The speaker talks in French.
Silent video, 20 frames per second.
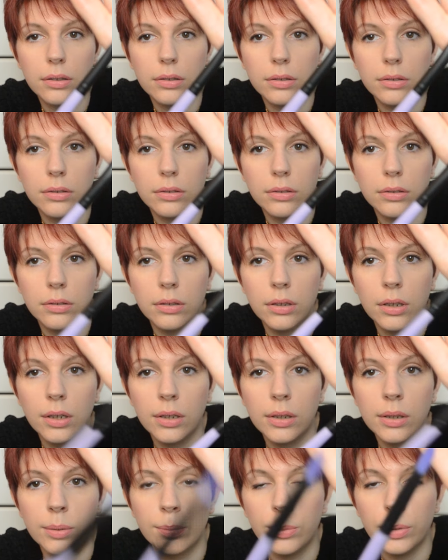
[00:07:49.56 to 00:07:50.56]
le...
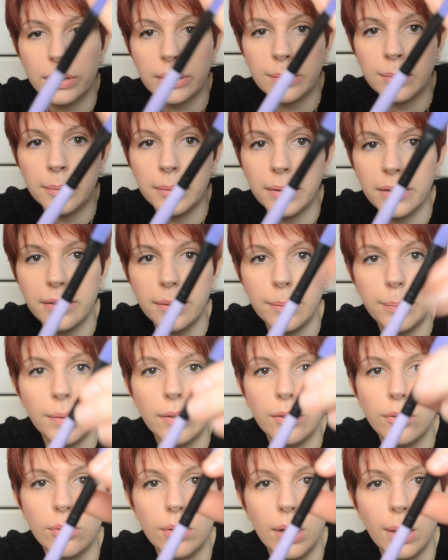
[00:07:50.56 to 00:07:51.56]
Moi, j'aime bien ces
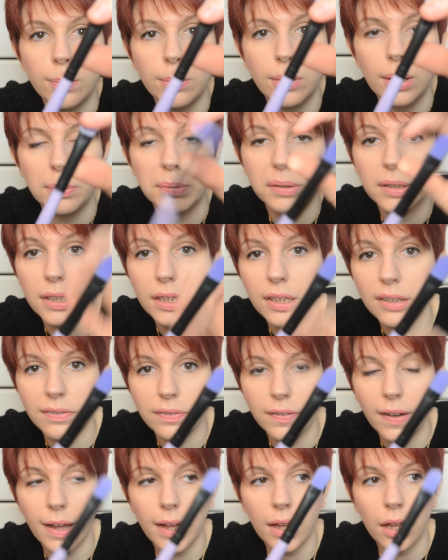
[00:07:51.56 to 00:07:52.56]
pinceaux-là pour appliquer les
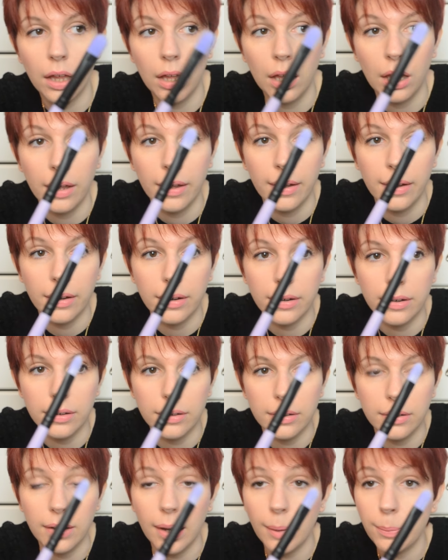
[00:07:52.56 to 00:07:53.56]
fards
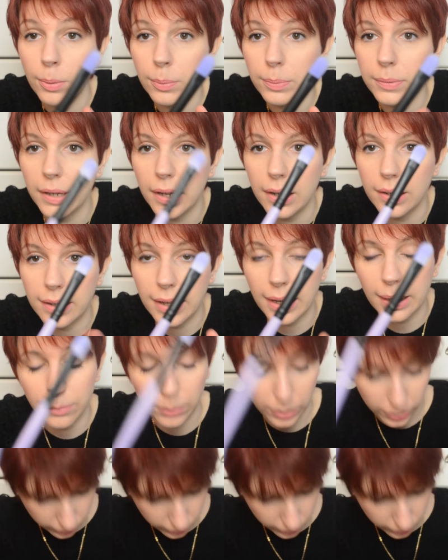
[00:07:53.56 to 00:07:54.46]
euh, à paupières crème.